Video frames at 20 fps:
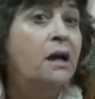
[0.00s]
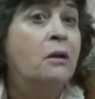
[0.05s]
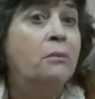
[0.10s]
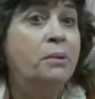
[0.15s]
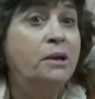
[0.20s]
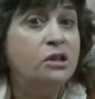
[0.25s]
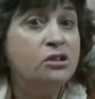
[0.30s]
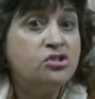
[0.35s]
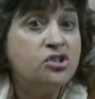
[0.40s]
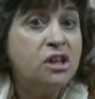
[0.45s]

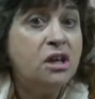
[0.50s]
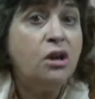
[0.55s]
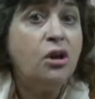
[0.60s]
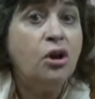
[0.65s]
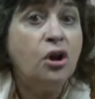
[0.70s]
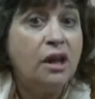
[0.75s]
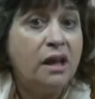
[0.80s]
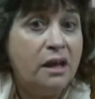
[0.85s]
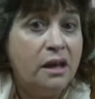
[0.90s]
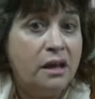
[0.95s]
pero sí
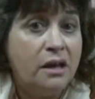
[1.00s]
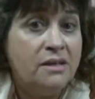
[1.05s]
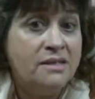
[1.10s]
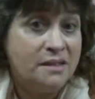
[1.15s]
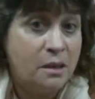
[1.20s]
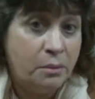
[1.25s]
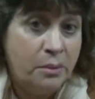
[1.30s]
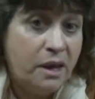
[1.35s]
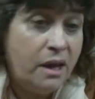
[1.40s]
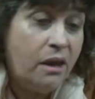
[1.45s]
lo que
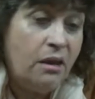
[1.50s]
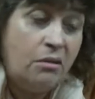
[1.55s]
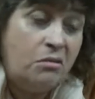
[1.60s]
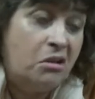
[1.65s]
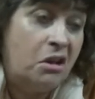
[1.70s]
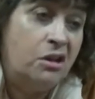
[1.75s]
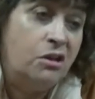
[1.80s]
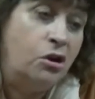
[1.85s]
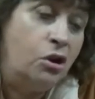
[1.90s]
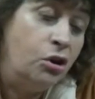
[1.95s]
se ve,
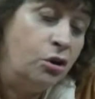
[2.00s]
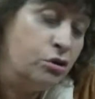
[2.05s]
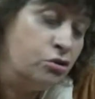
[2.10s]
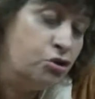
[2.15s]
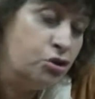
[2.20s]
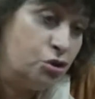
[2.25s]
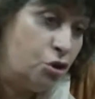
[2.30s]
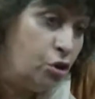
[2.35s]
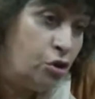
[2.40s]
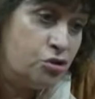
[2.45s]
que lo,
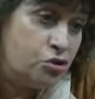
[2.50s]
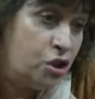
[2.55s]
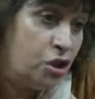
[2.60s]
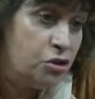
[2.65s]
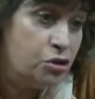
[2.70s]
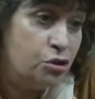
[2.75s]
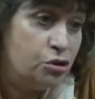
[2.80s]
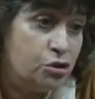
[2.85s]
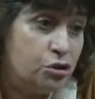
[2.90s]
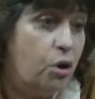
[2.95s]

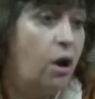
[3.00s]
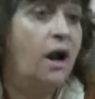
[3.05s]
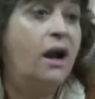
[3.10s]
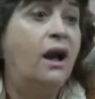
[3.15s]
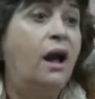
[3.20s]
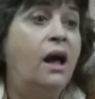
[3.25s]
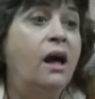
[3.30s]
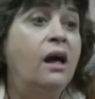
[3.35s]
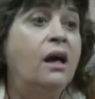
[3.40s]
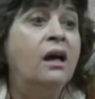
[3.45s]
siento yo
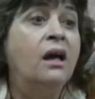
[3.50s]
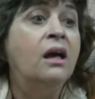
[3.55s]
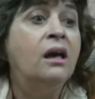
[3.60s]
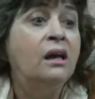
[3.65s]
acá,